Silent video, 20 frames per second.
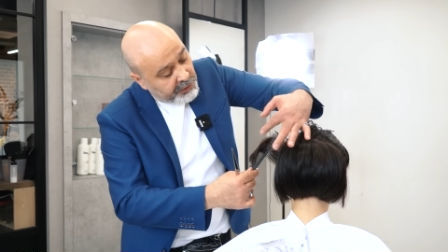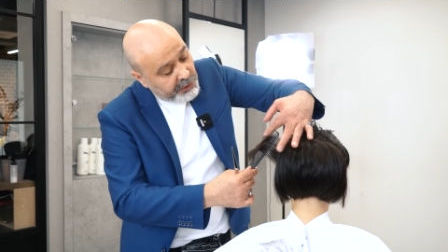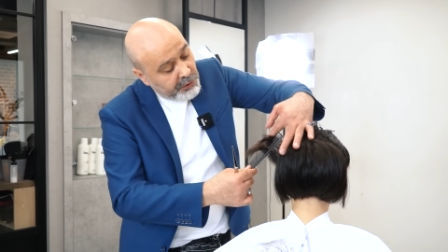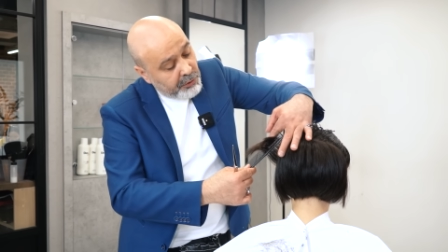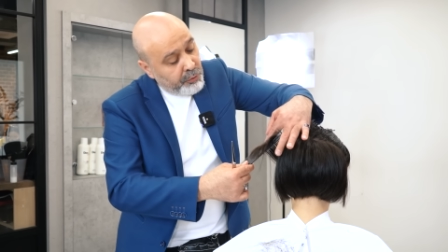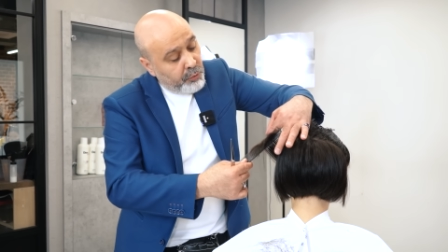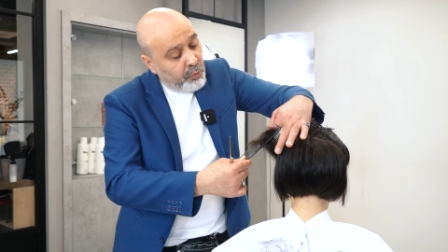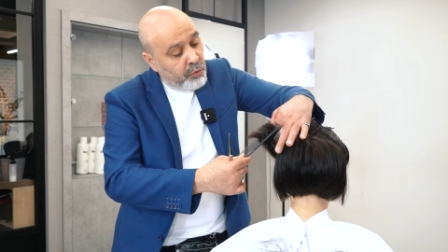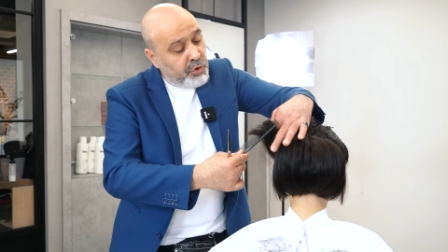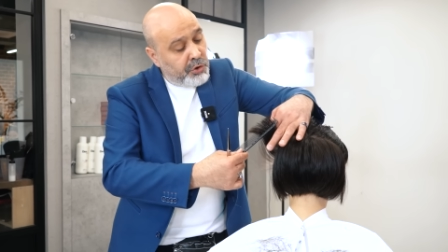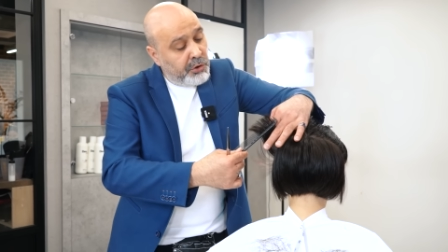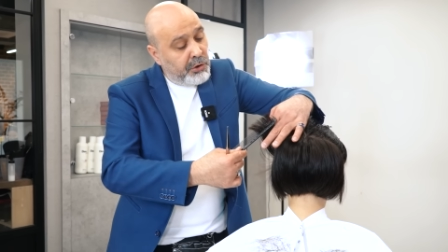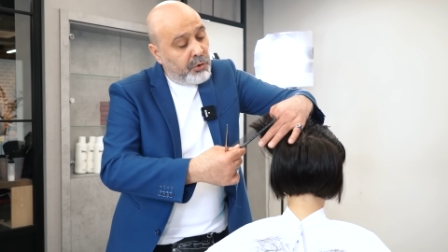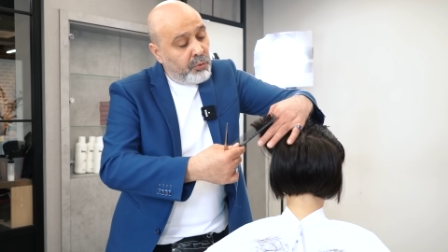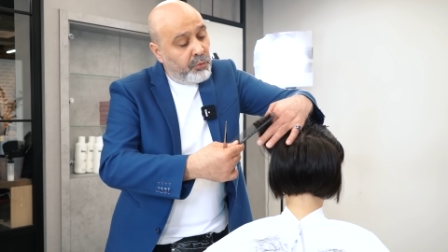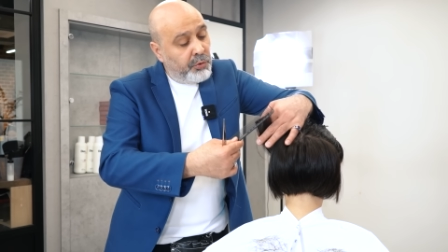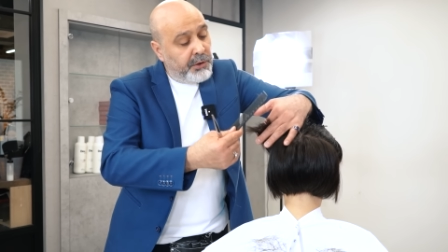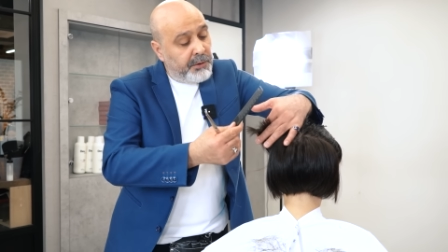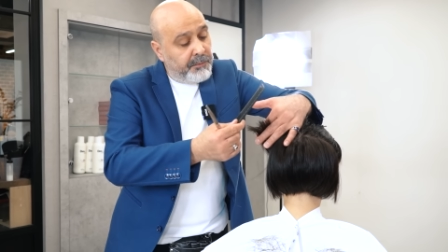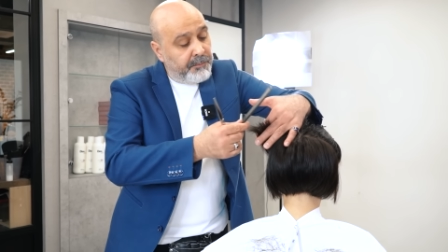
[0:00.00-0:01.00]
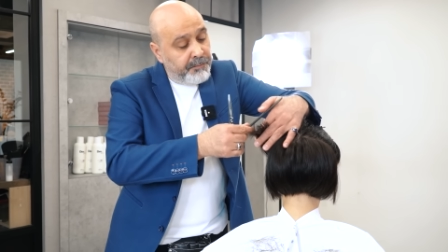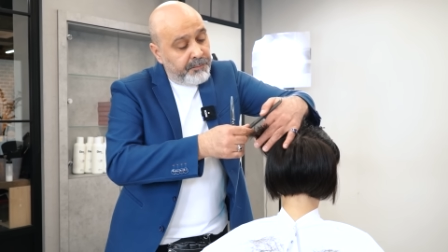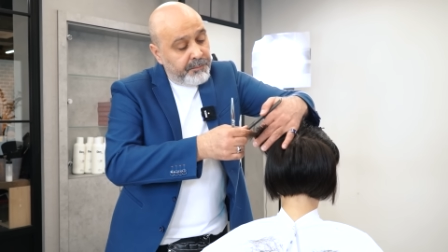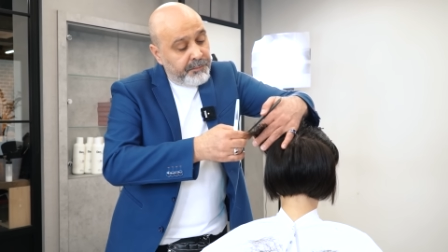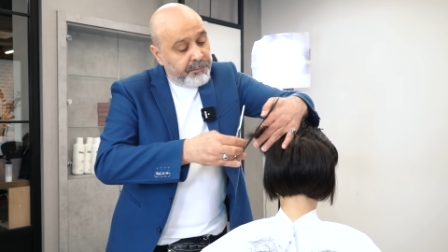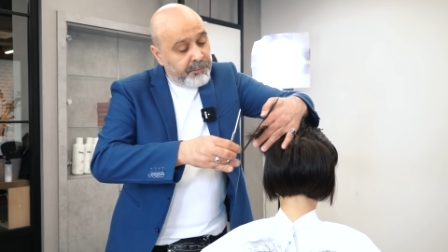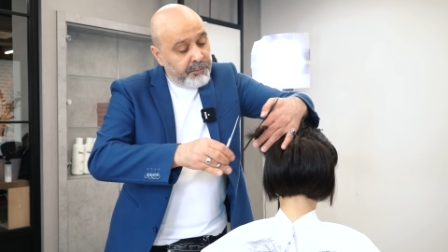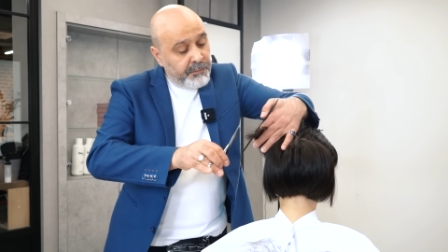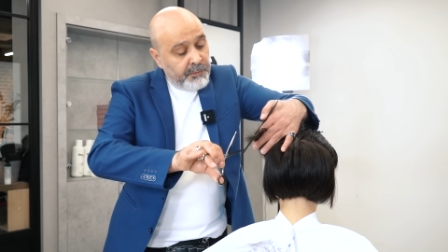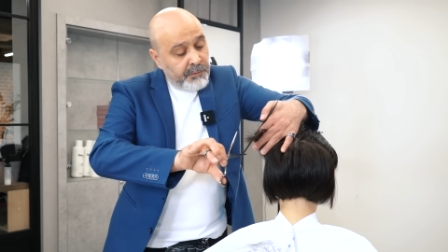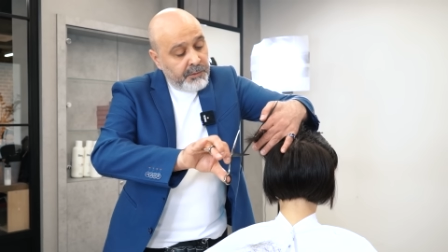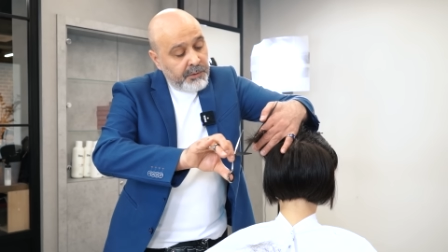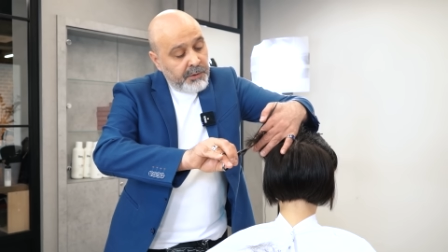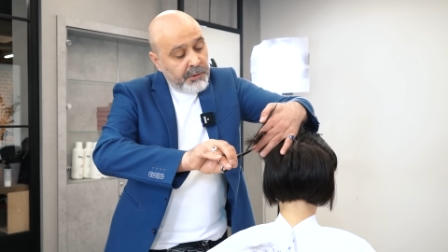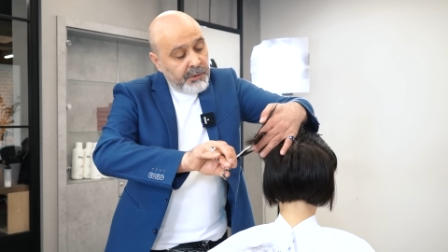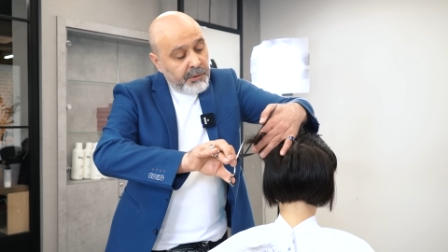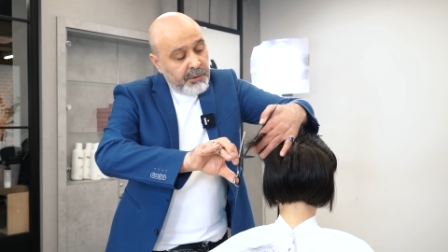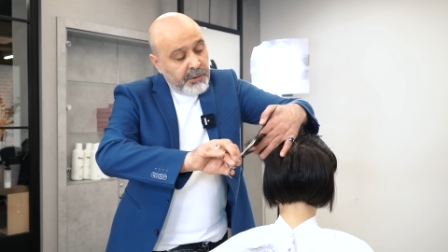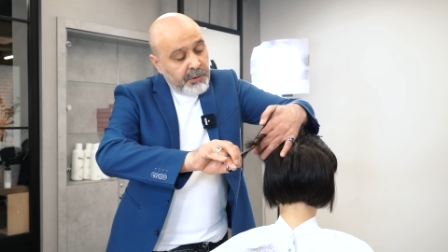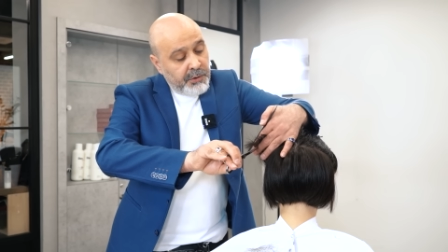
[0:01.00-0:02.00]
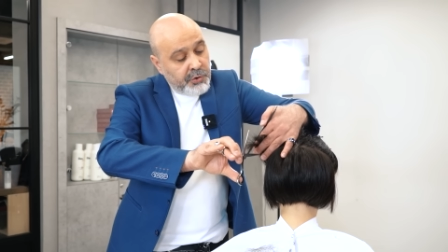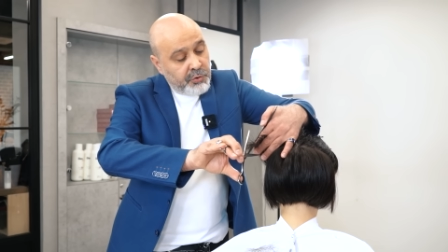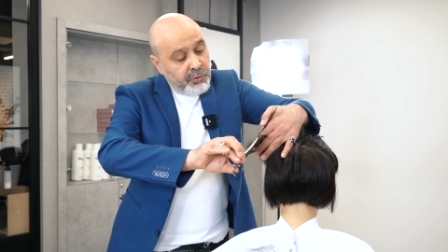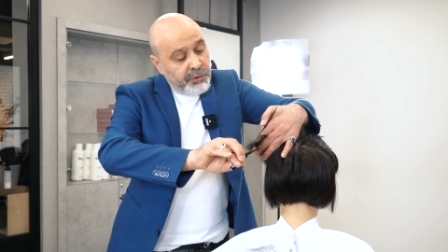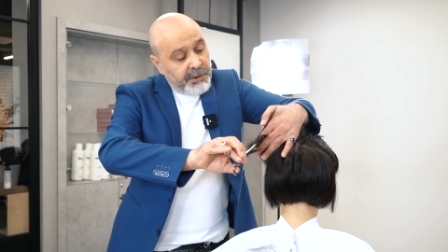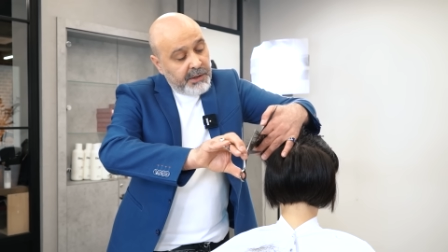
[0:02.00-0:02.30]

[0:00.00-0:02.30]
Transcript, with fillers: ты нужен людям, что